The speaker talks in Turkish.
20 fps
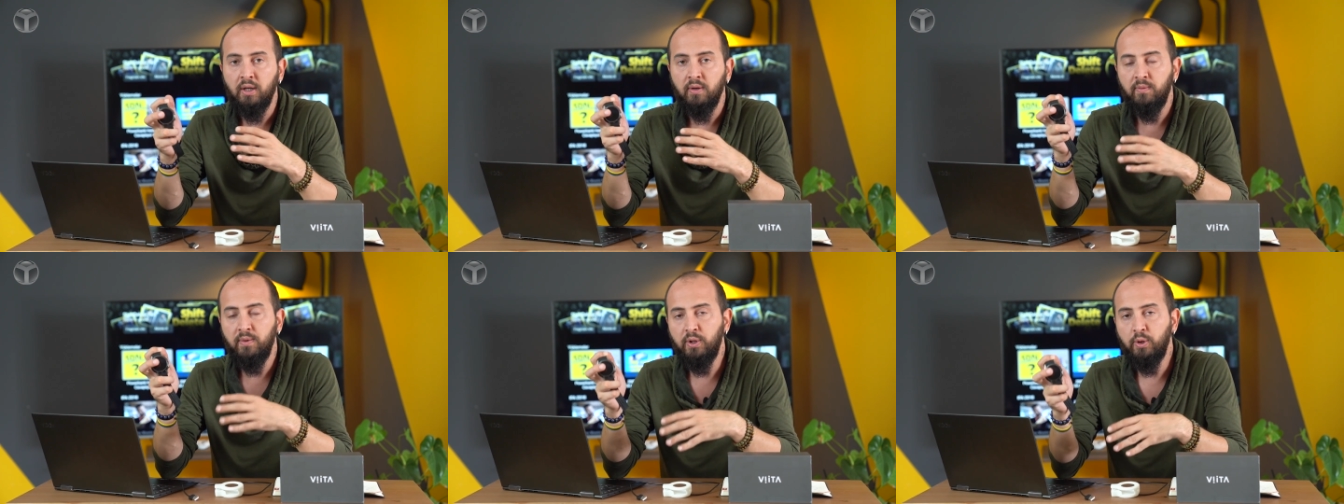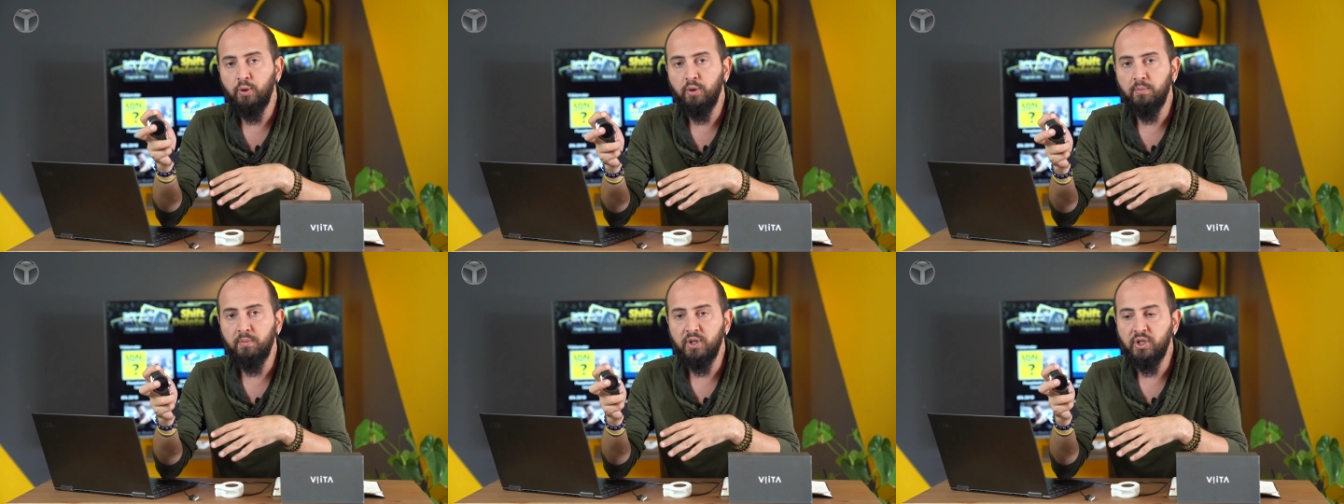
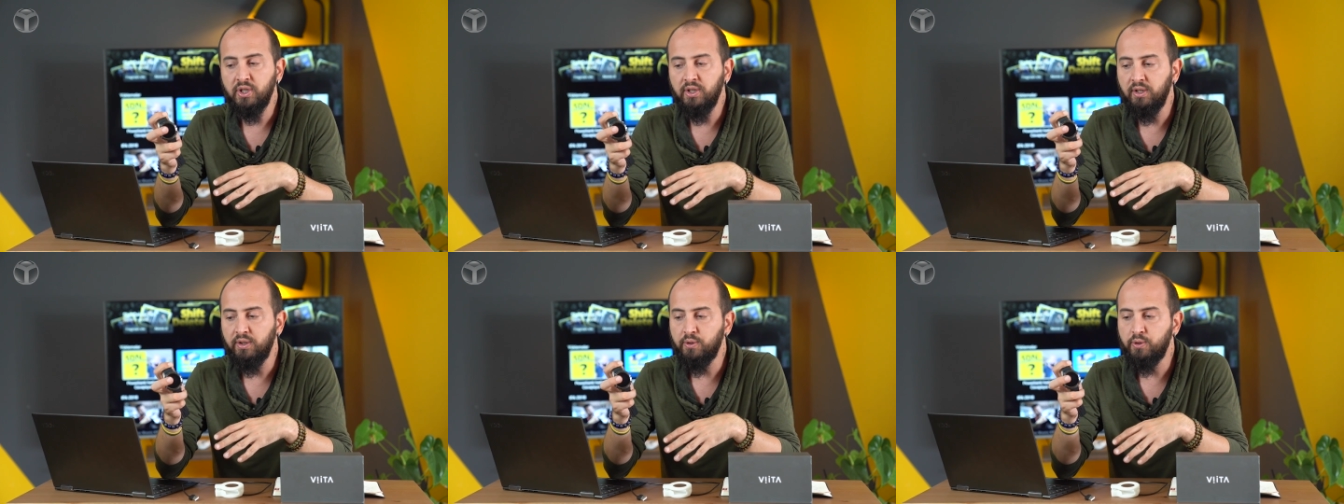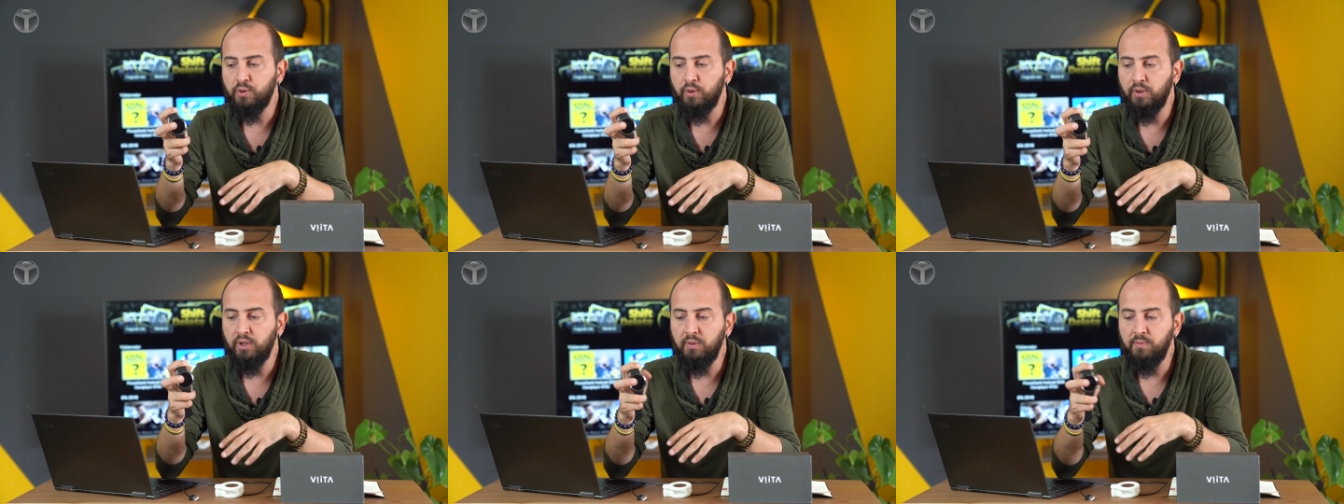Videonun başında da
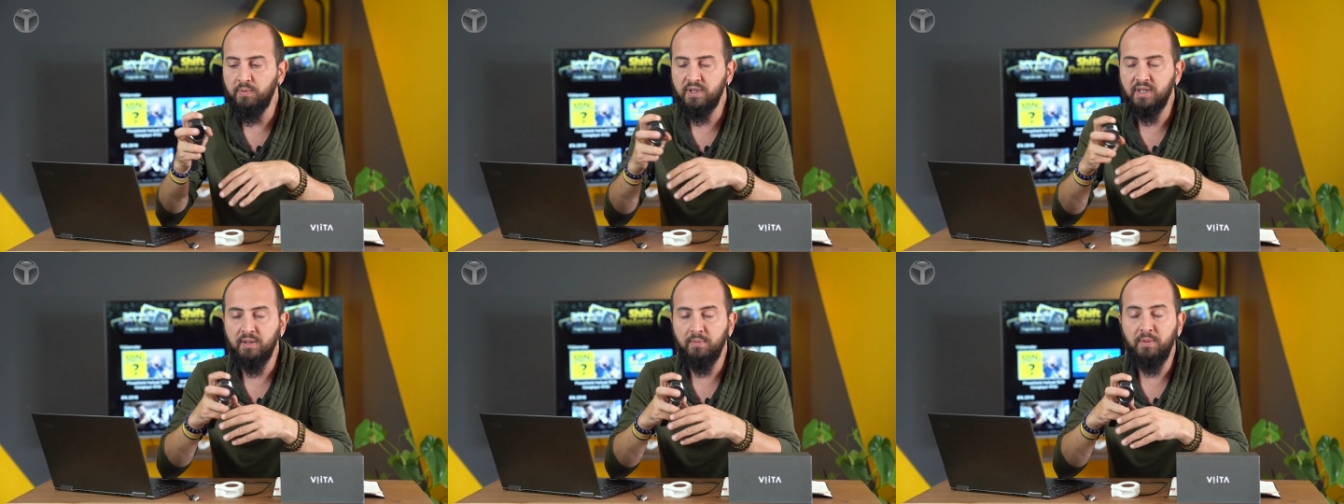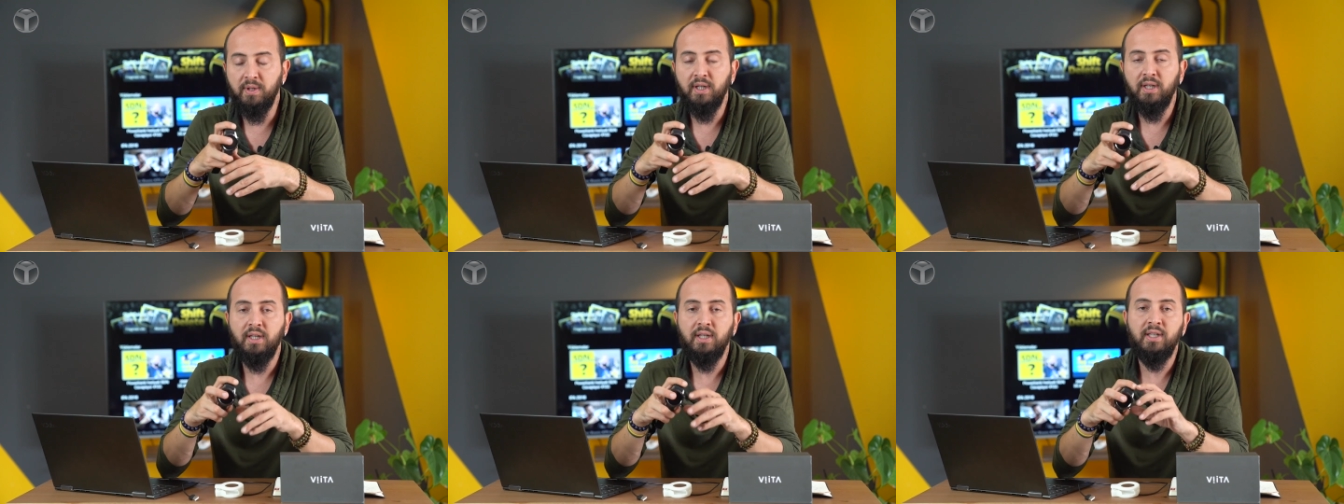söylediğimiz
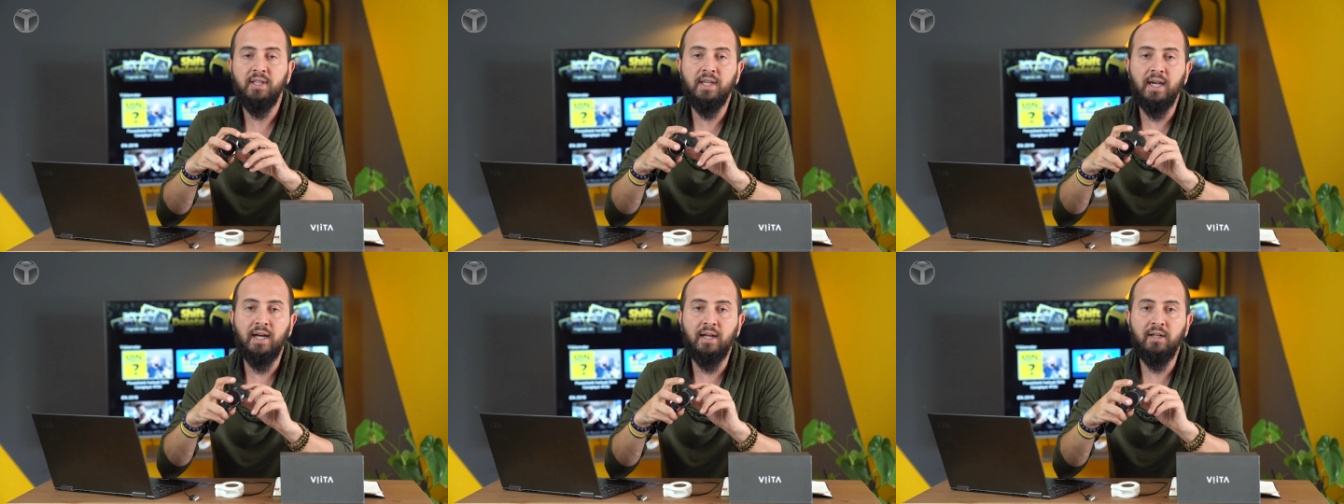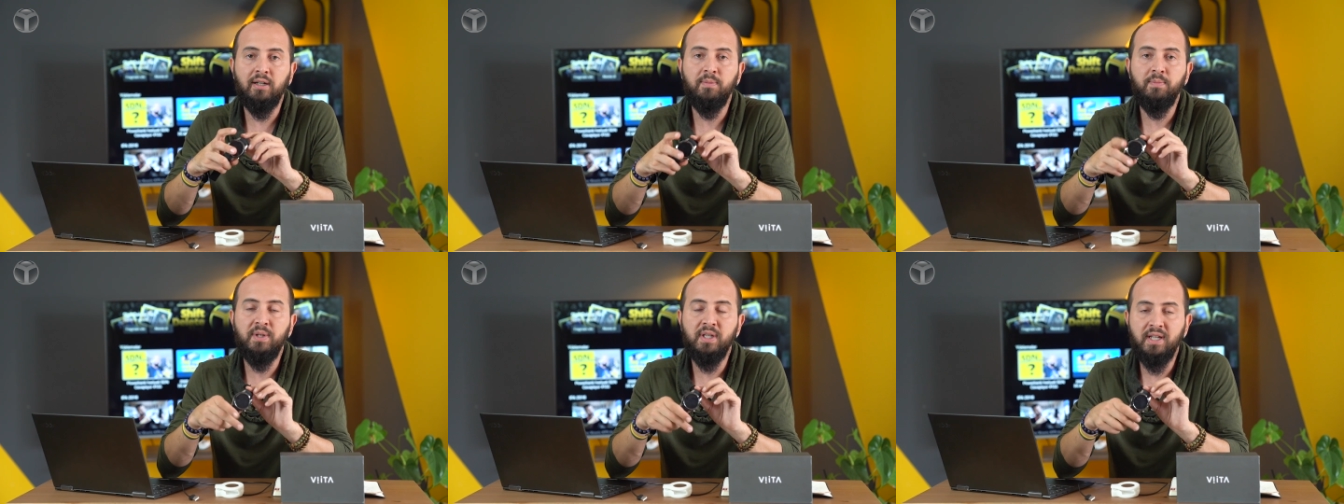gibi
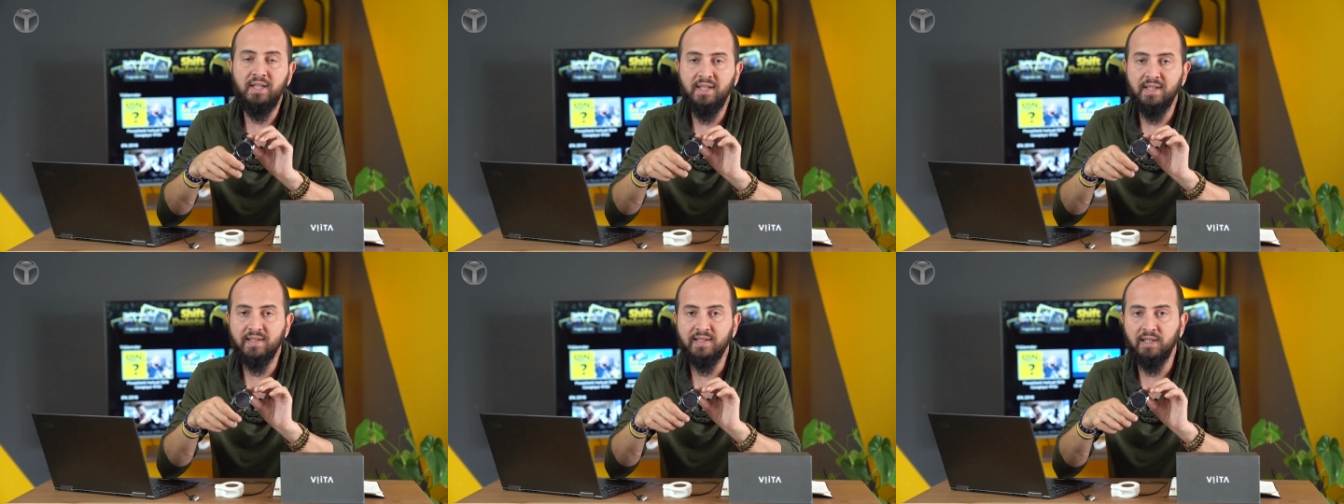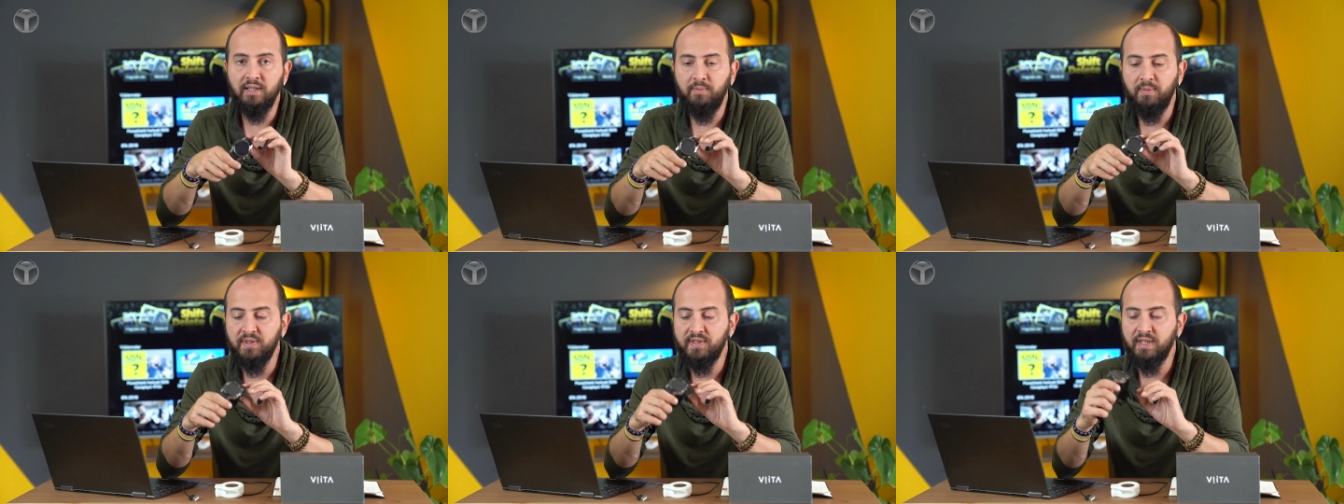yerli bir
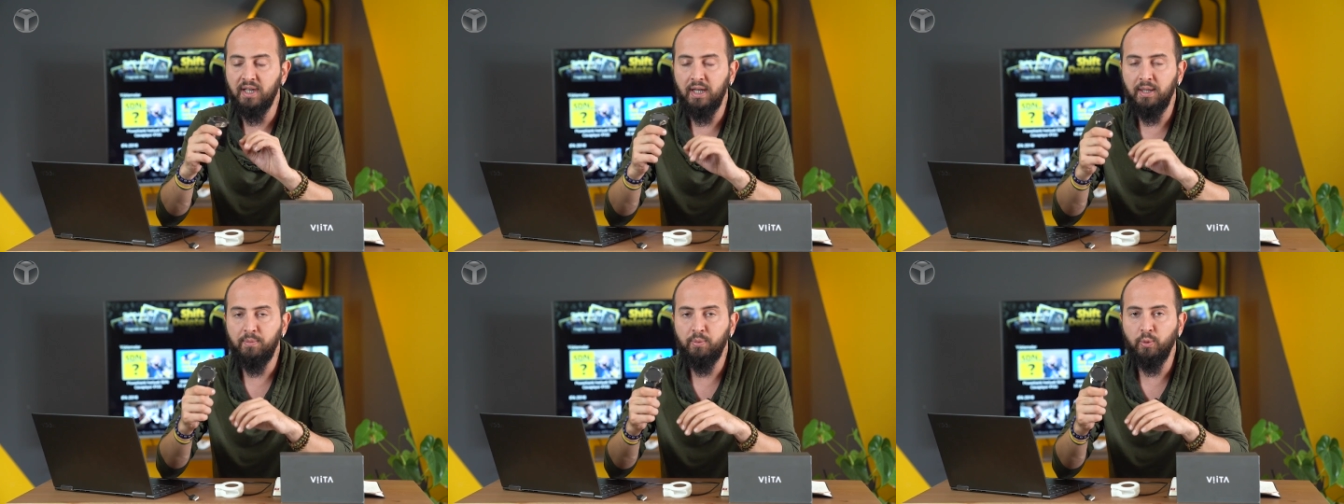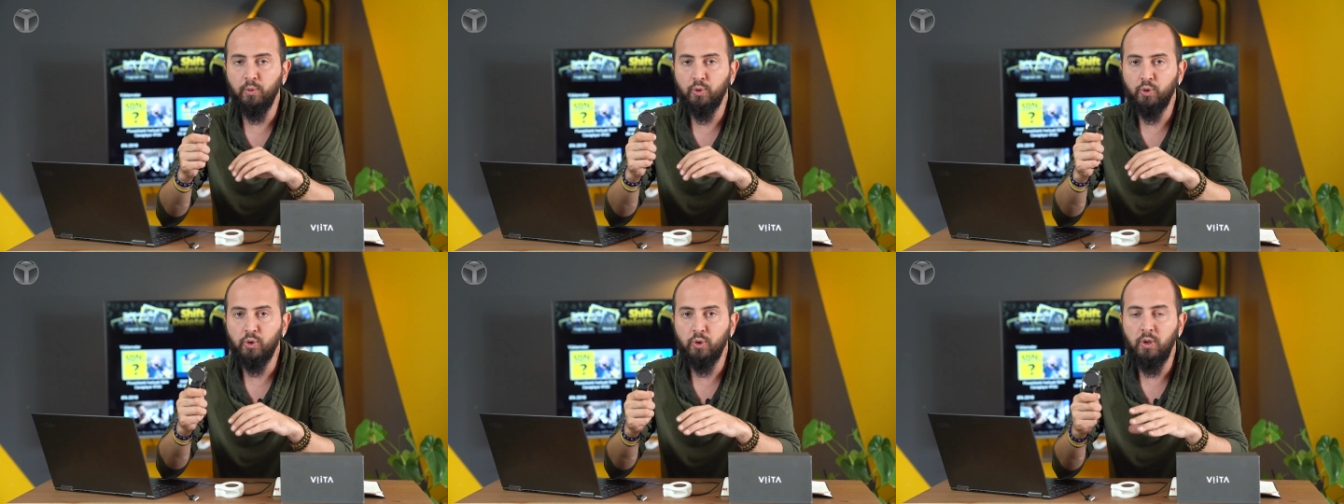yazılıma sahip
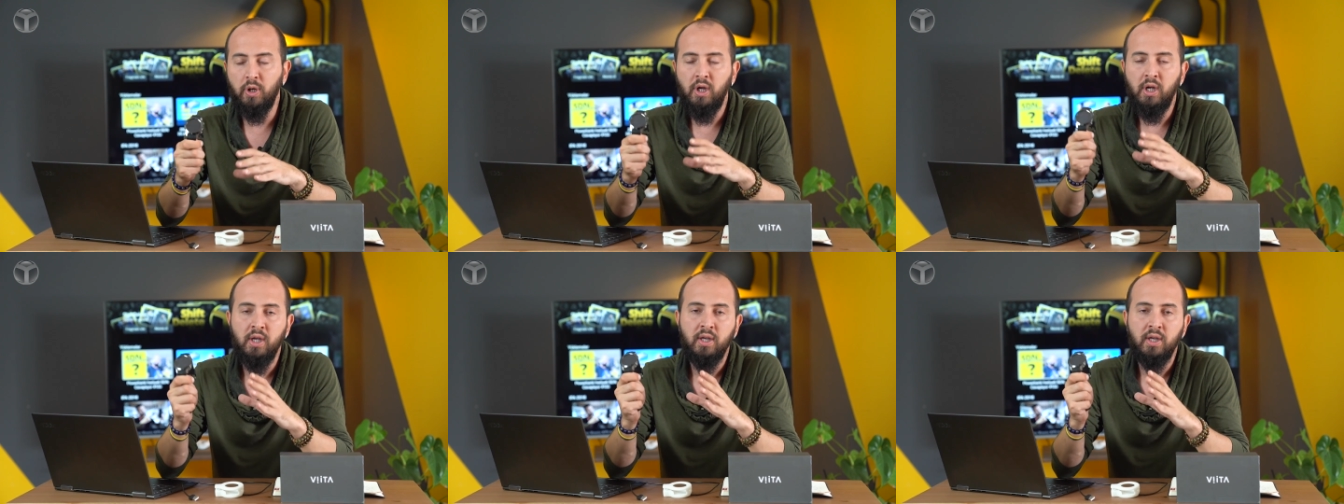oluşu